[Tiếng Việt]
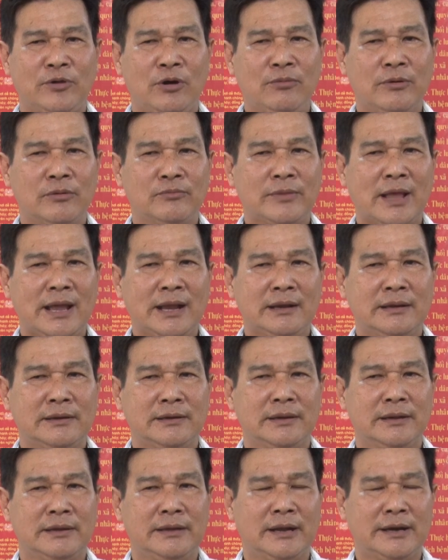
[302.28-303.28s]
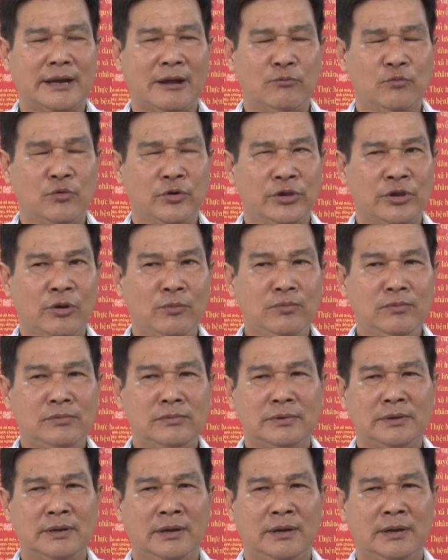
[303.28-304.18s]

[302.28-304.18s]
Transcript: tốt công tác vận động quần chúng